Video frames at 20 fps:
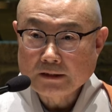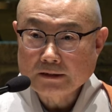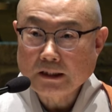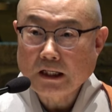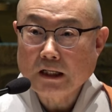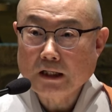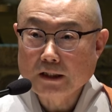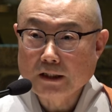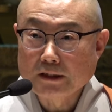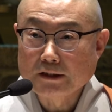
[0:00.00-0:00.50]

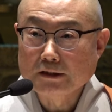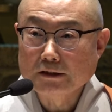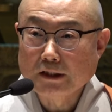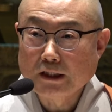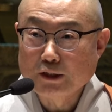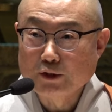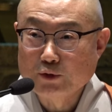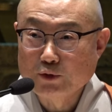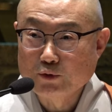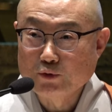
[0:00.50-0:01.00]
살아계신
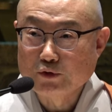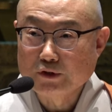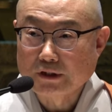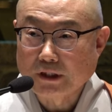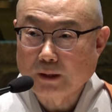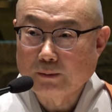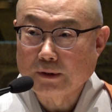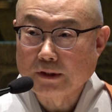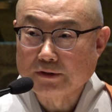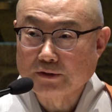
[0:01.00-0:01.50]
날 기준
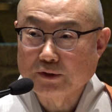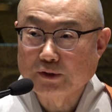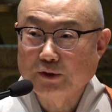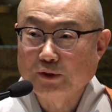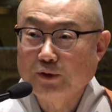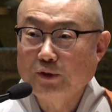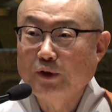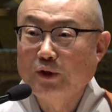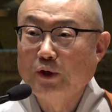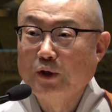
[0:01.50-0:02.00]

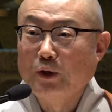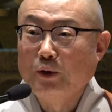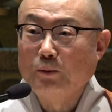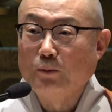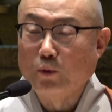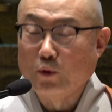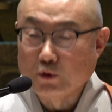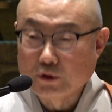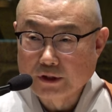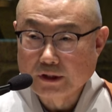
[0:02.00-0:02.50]
잡아서
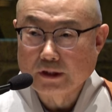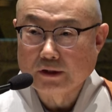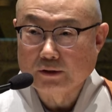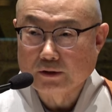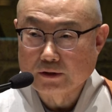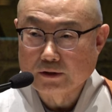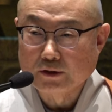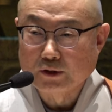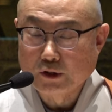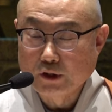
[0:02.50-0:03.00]
모시게,
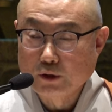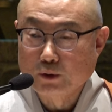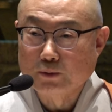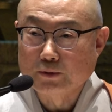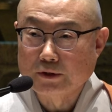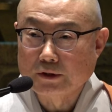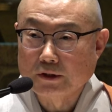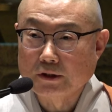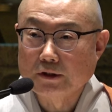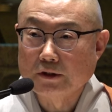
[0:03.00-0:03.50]
그
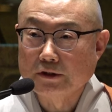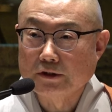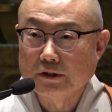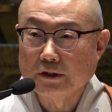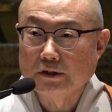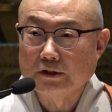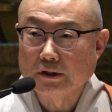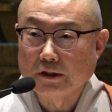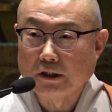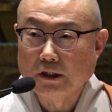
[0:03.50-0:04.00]
7시,
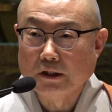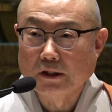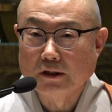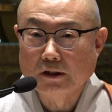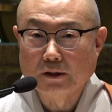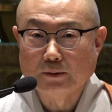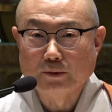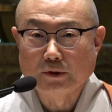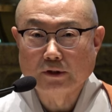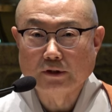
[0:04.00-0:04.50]
8시에 지내게
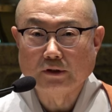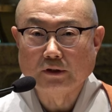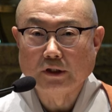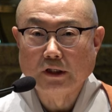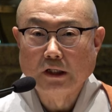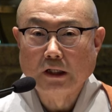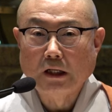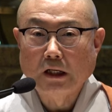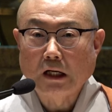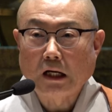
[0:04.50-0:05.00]
되면은
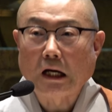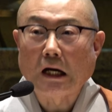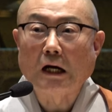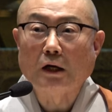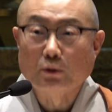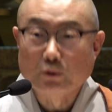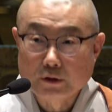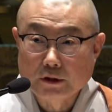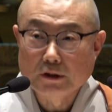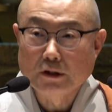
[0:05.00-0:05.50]

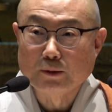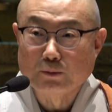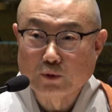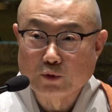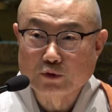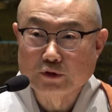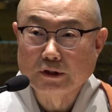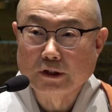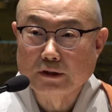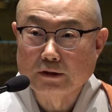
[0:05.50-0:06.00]
하루 전에
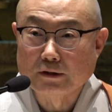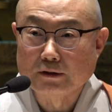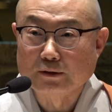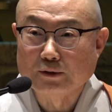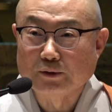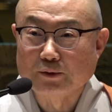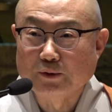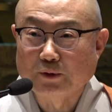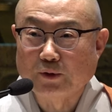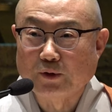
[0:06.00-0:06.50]
모시게
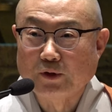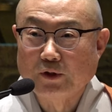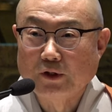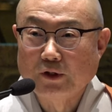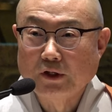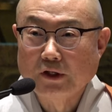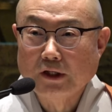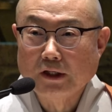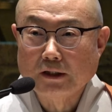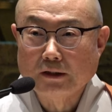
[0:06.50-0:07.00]
되는 거죠.
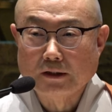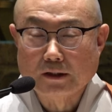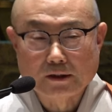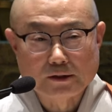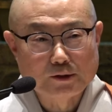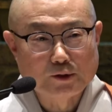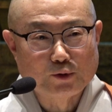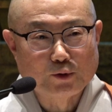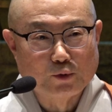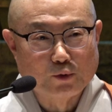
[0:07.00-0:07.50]

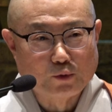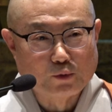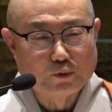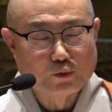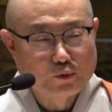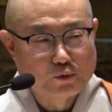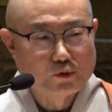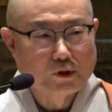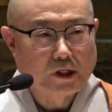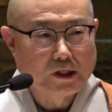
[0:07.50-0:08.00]
그래서
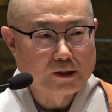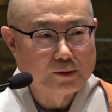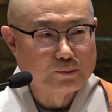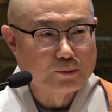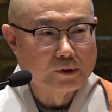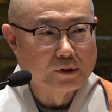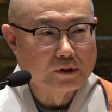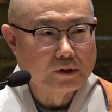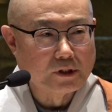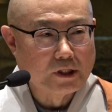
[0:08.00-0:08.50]
누군가는
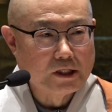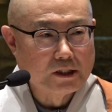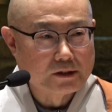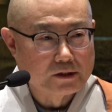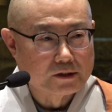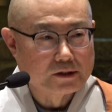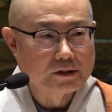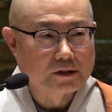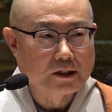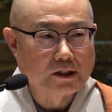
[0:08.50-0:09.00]
뭐
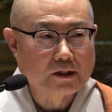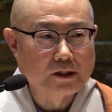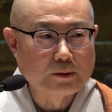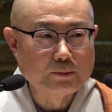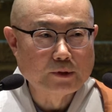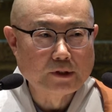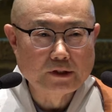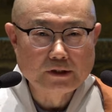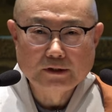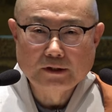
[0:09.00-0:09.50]
그렇게
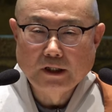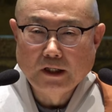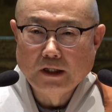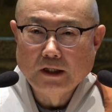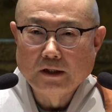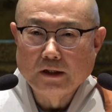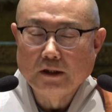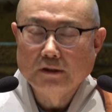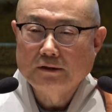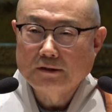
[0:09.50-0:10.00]
되면은
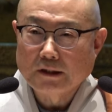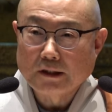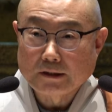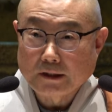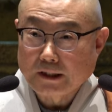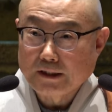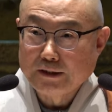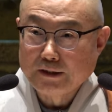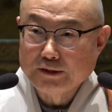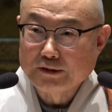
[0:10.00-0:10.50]

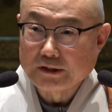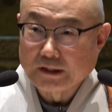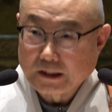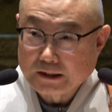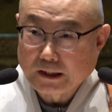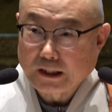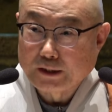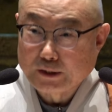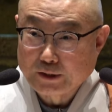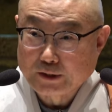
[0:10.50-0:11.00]
헛제사를
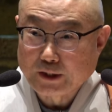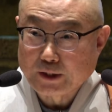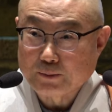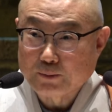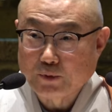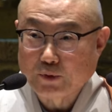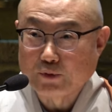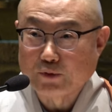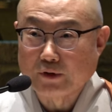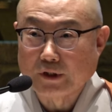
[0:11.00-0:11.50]
지냈다 이렇게
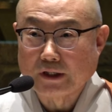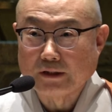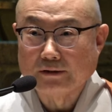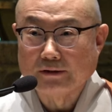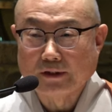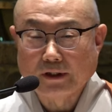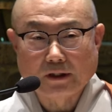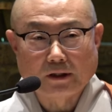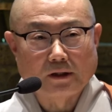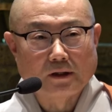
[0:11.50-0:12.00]
표현을
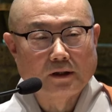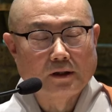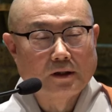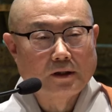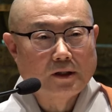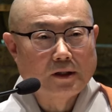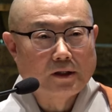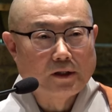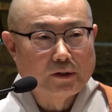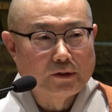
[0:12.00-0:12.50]
하는데,
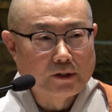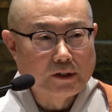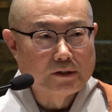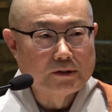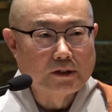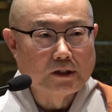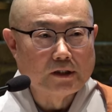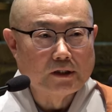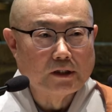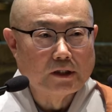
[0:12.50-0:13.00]
근데
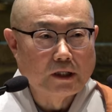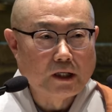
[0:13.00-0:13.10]
이제